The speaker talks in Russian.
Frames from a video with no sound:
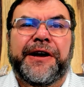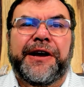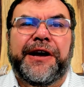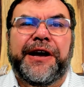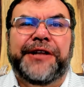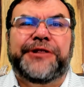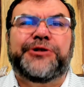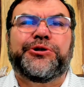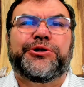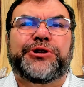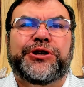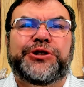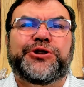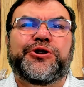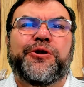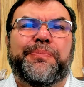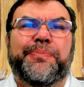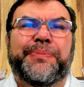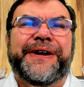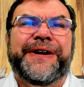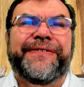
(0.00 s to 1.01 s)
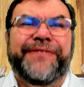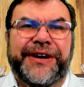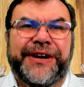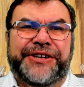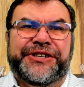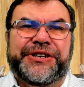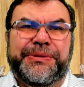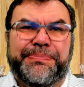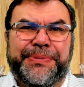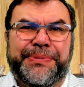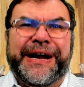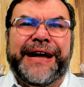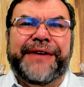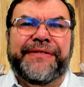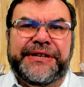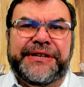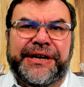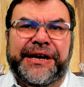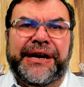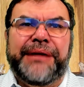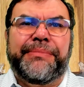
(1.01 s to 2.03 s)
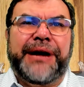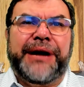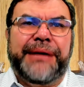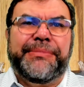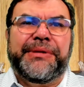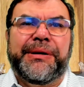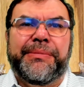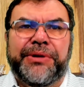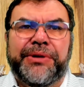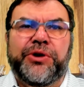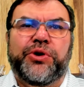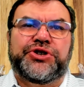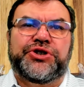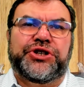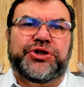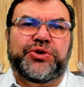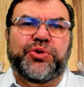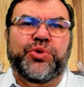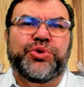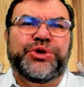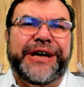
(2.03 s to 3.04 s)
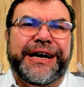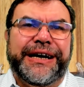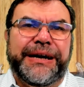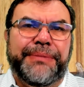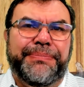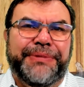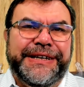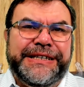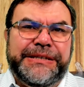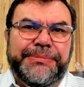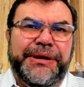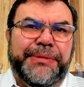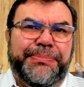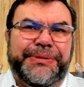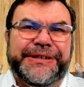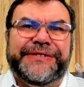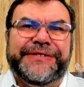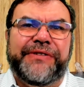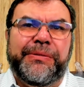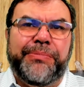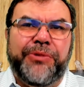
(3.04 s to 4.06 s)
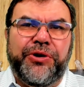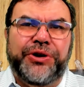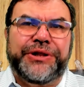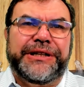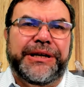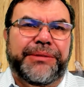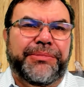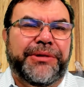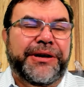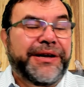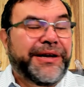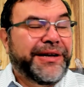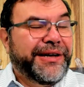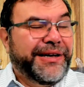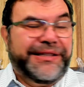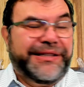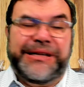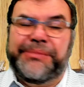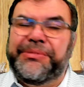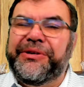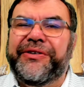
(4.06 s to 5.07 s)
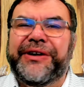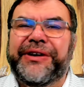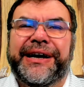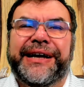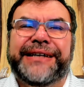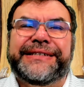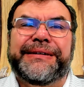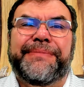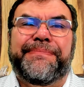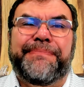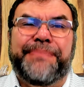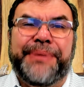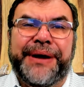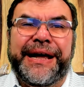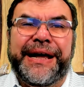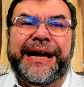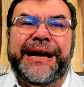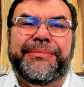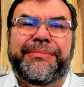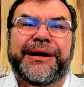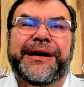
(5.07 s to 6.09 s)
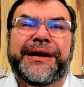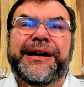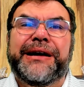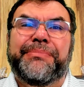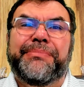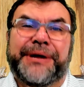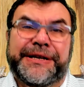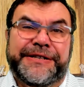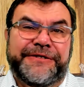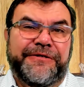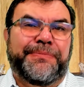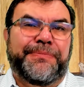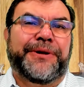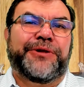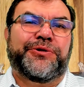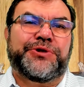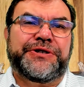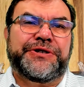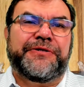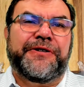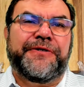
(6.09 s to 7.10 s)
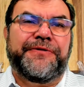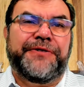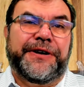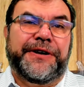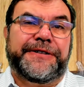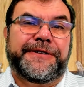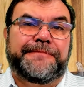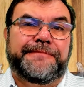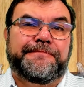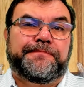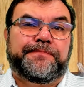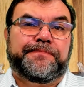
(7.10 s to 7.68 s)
И тот, кто привыкший править рабами, множит удары плетьми по свободным, добивается прямо противоположного эффекта.